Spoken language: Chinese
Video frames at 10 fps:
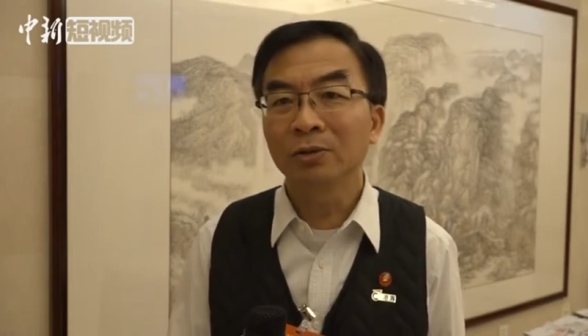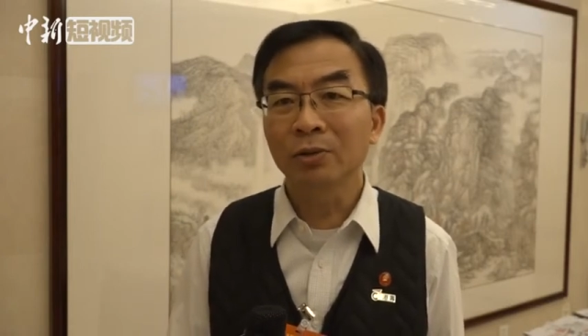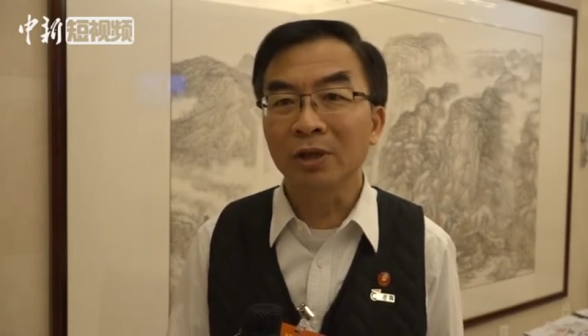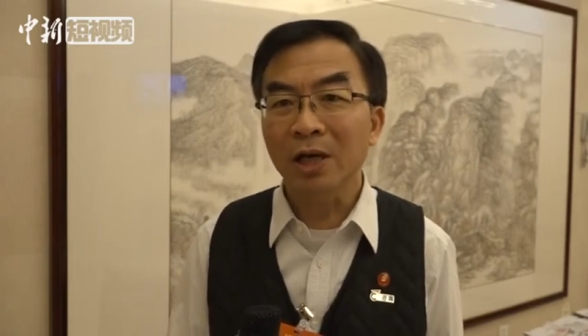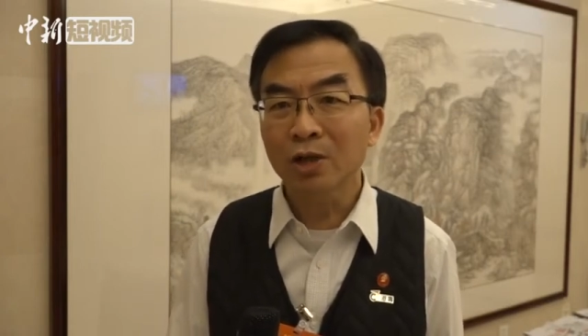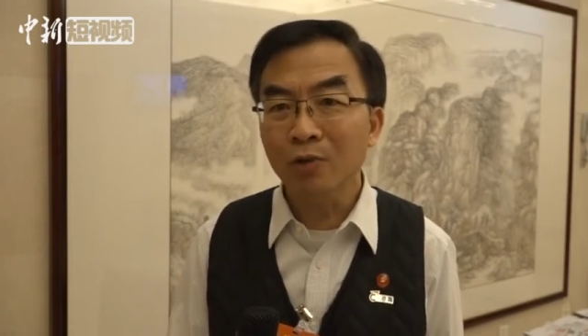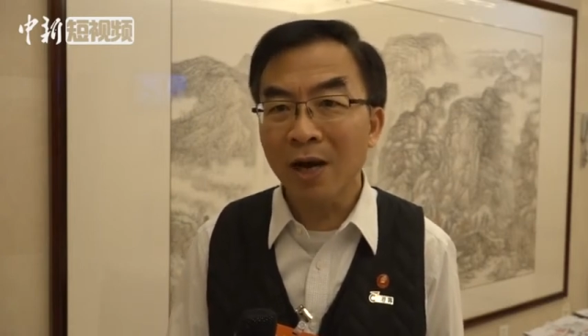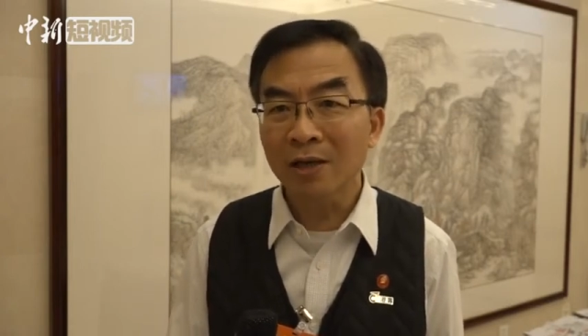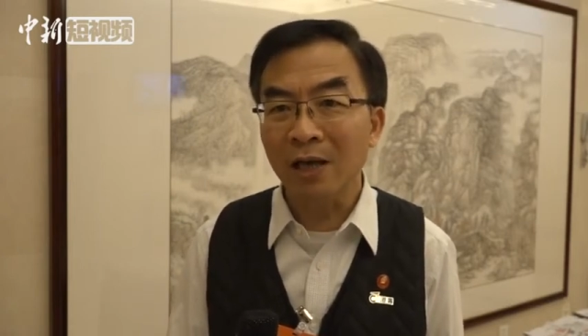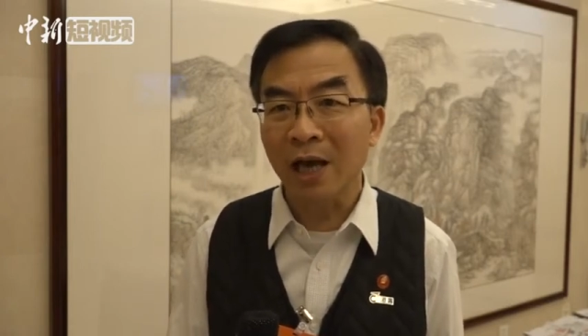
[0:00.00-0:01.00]
对他
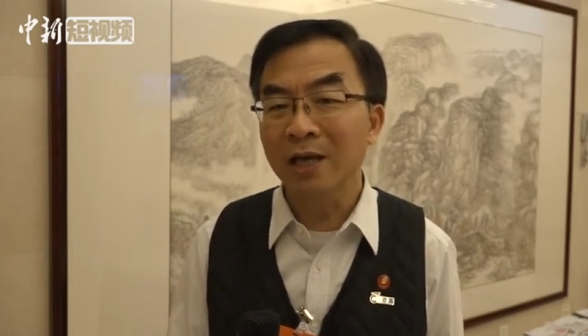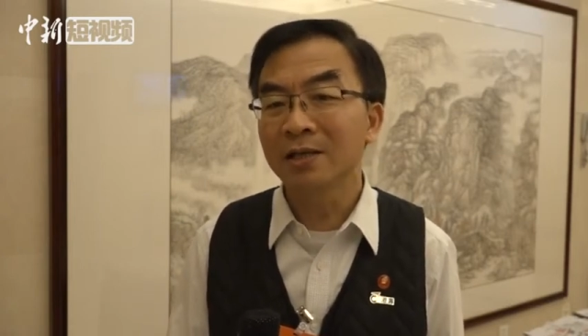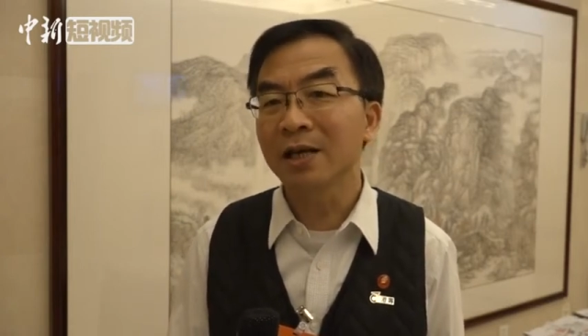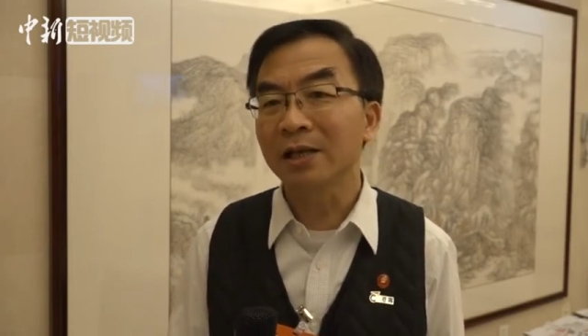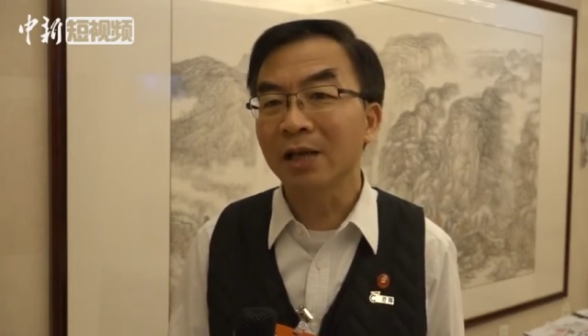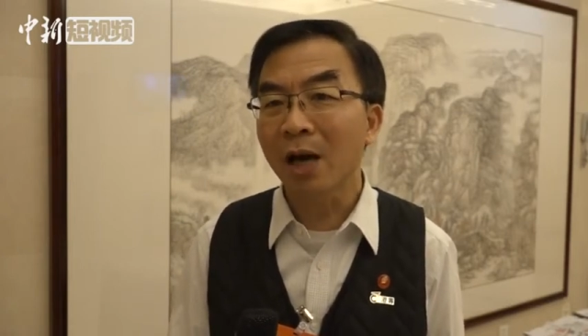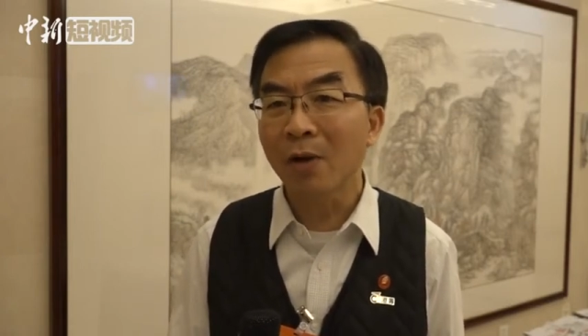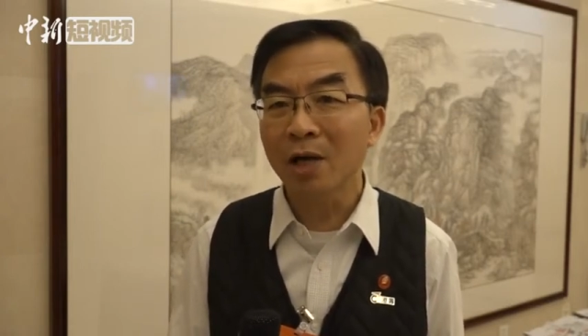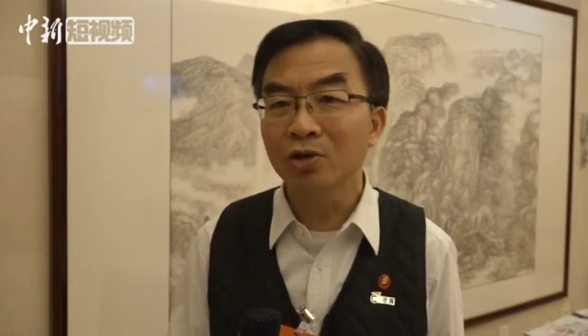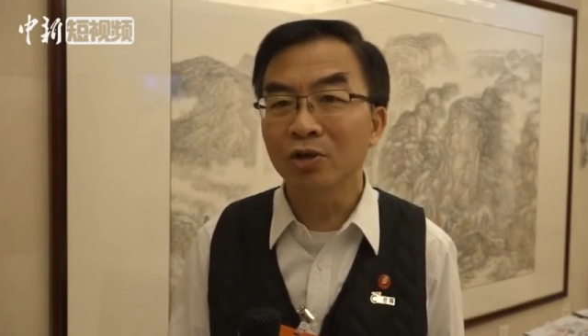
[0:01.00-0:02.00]
将来在大
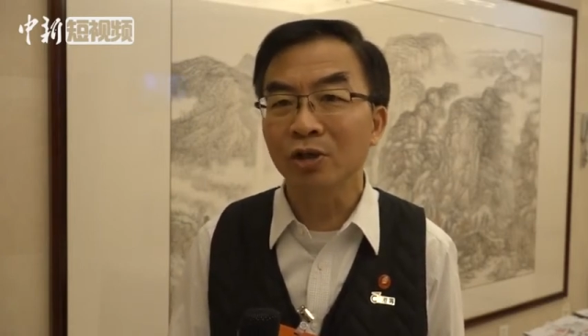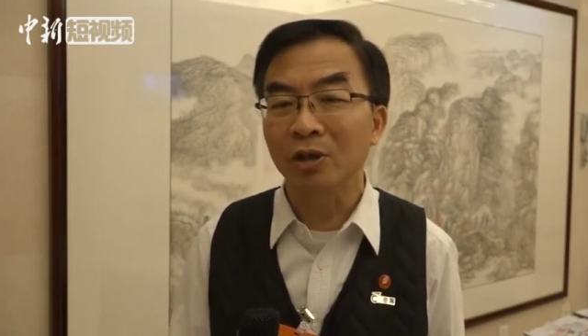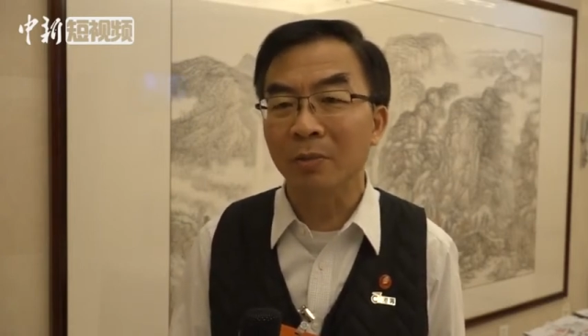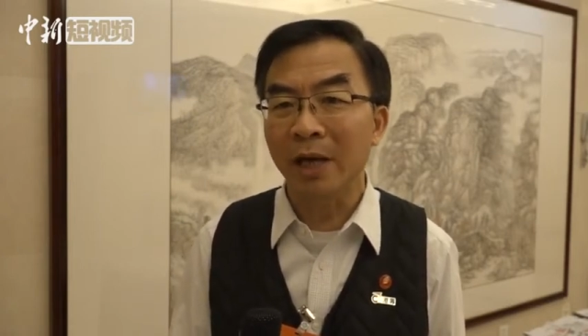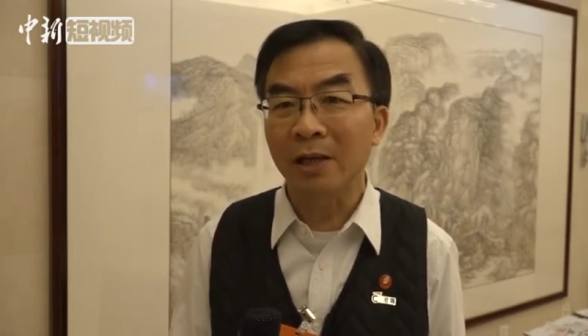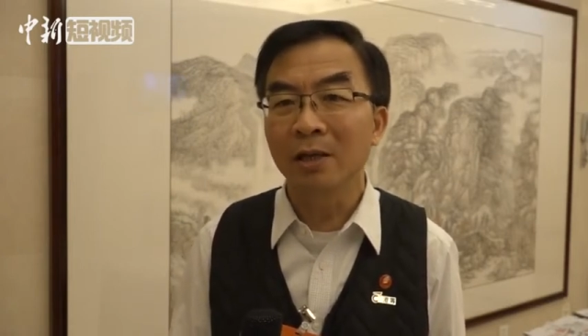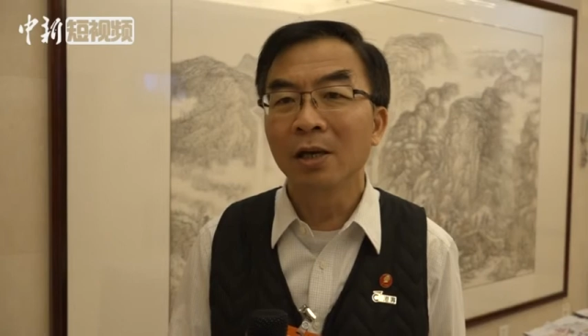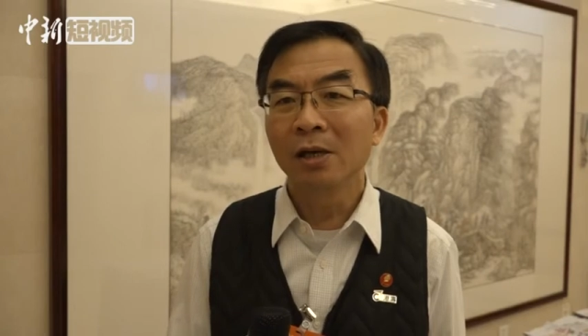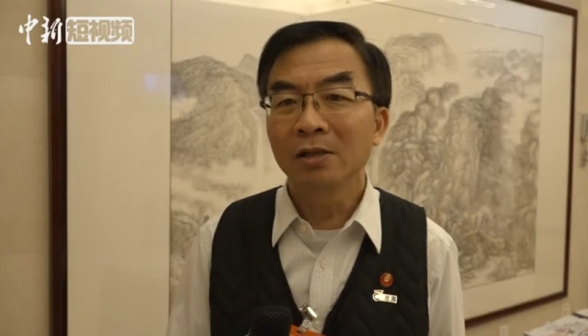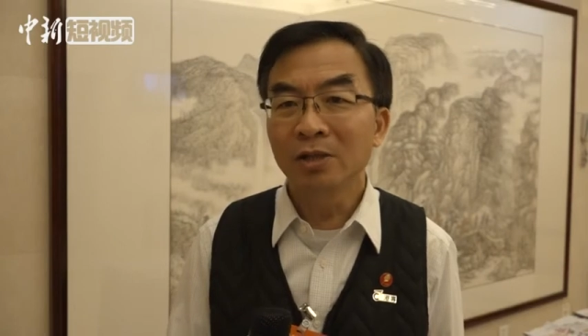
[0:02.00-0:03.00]
湾区里面
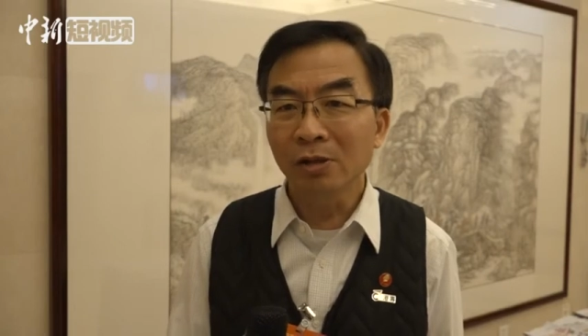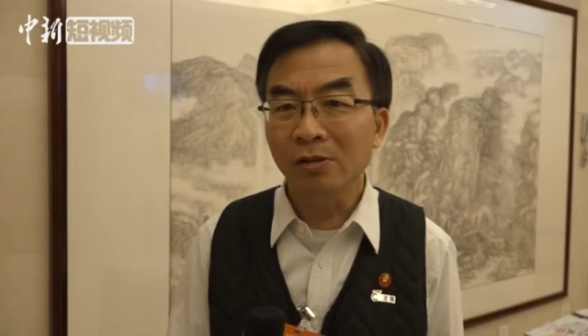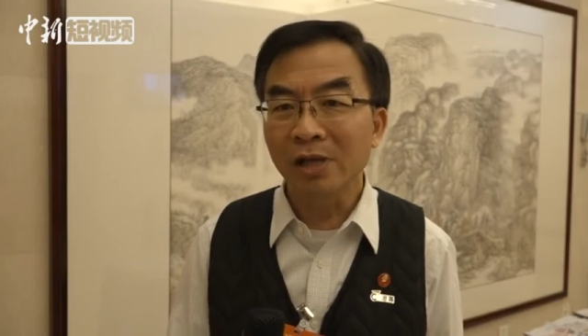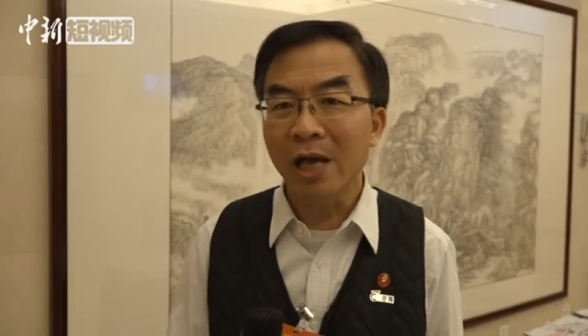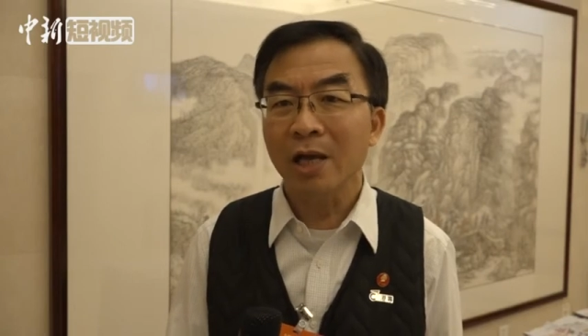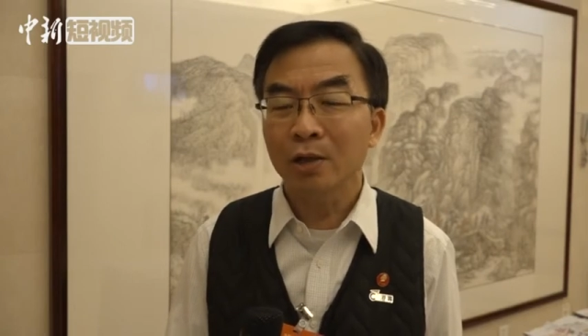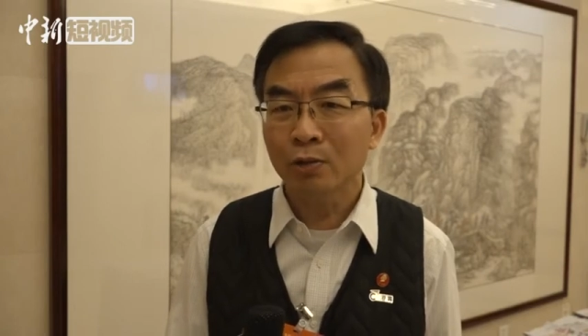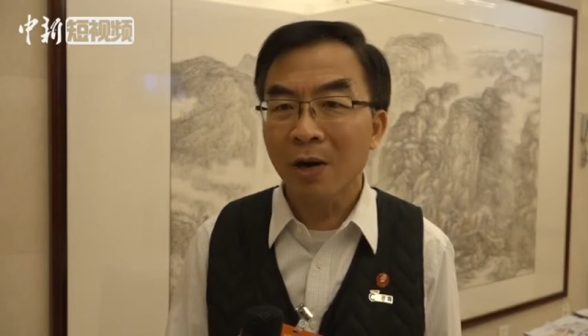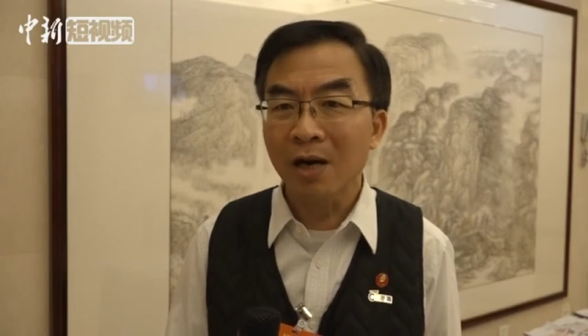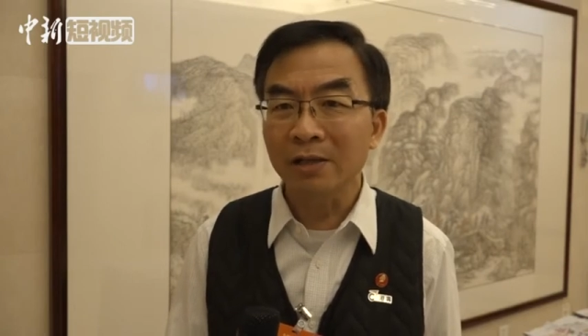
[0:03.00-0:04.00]
就业、
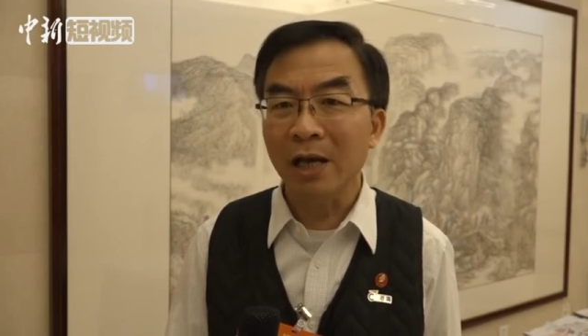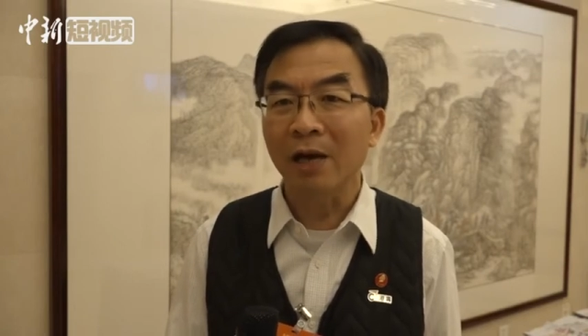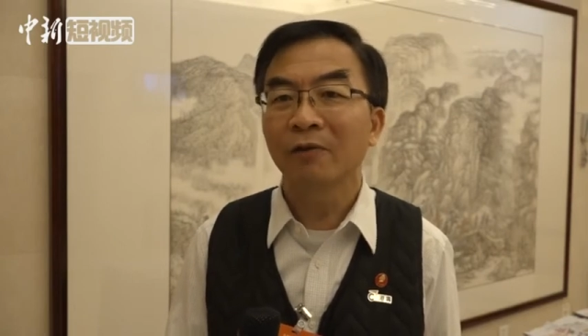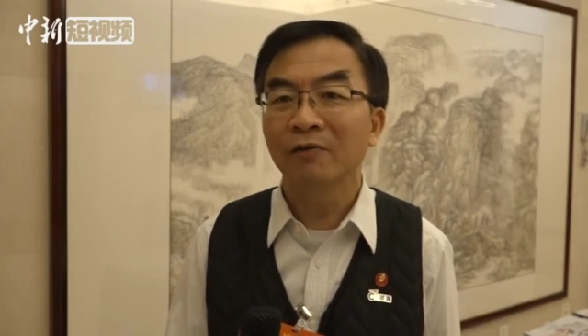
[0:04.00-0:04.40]
创业、